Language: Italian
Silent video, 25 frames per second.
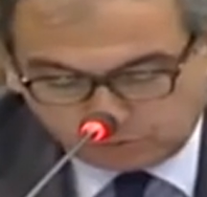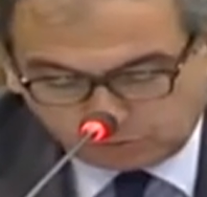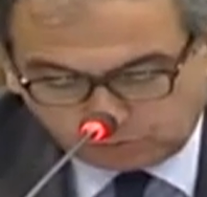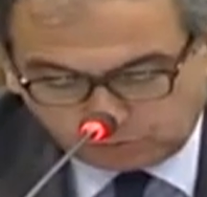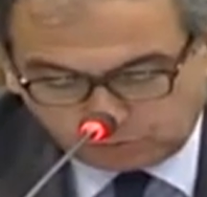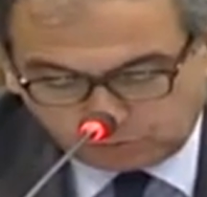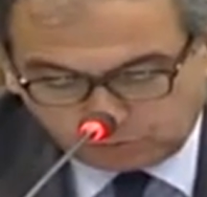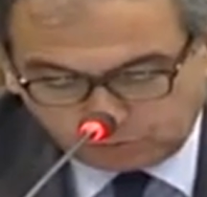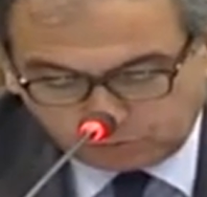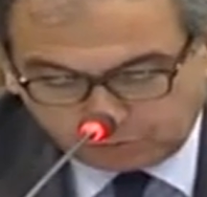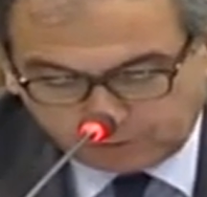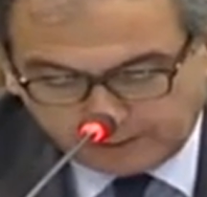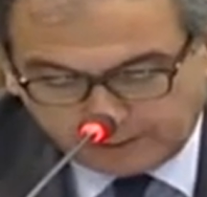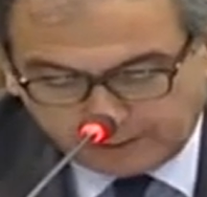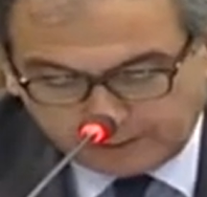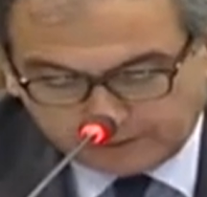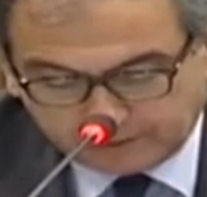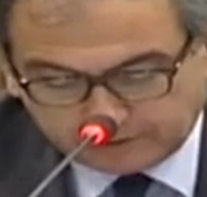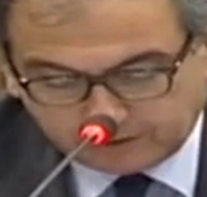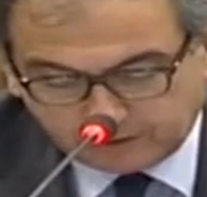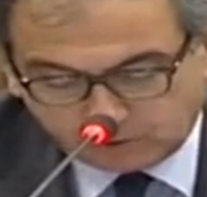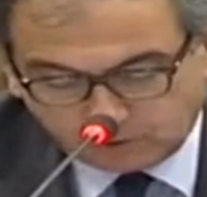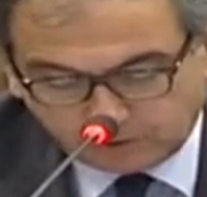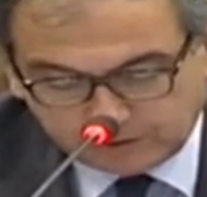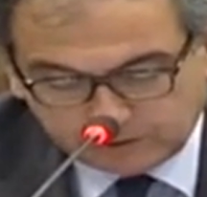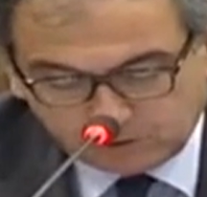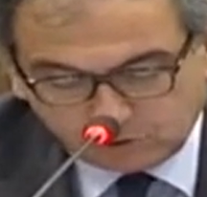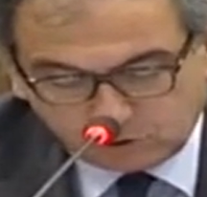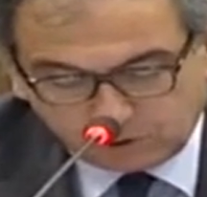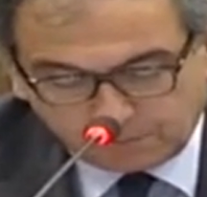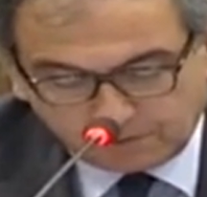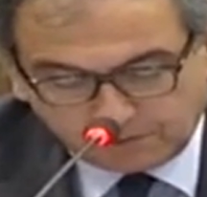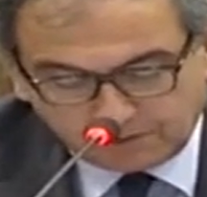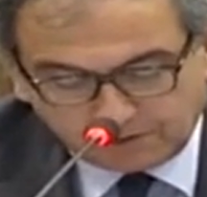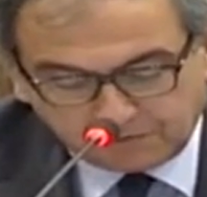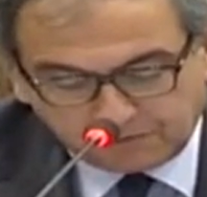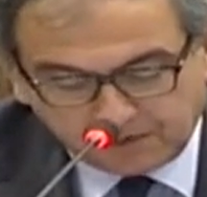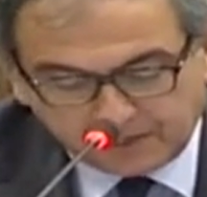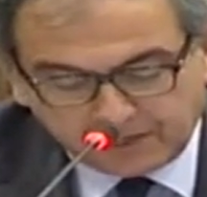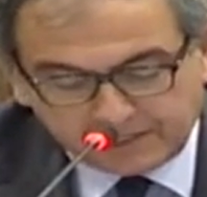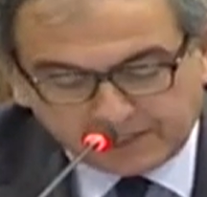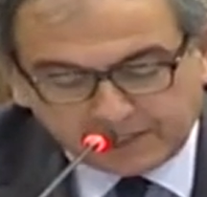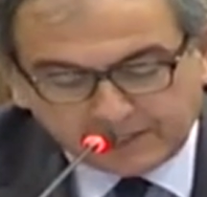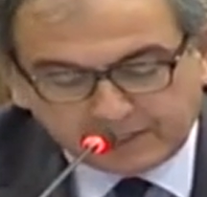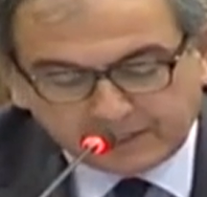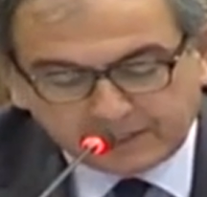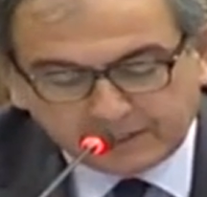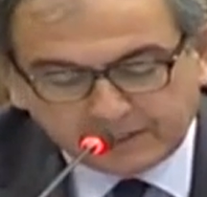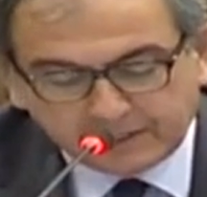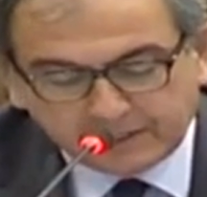strutture e articolazioni
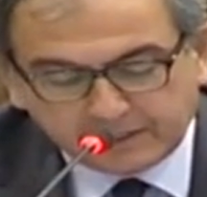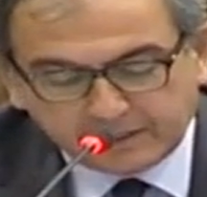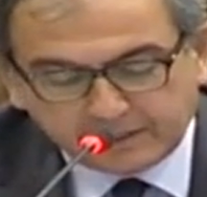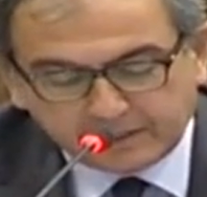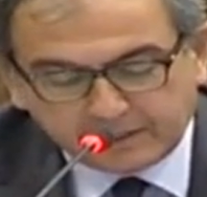periferiche,